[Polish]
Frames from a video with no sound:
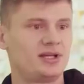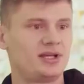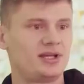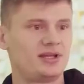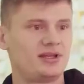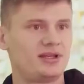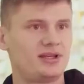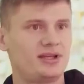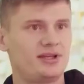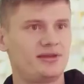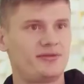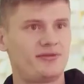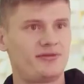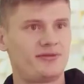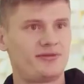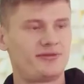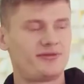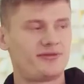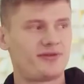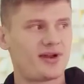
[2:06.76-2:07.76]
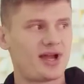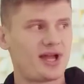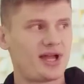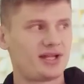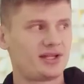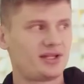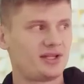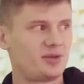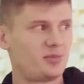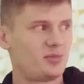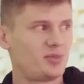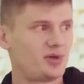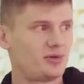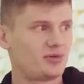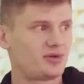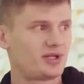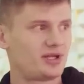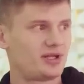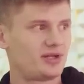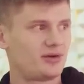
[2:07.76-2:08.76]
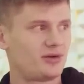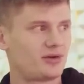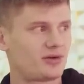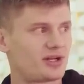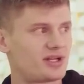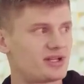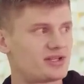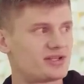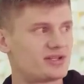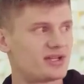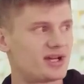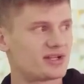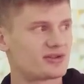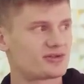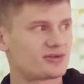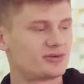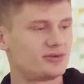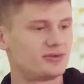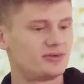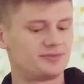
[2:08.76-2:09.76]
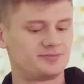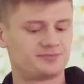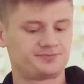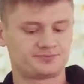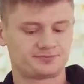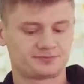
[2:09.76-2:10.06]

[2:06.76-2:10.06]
i fajny był ten okres czasu,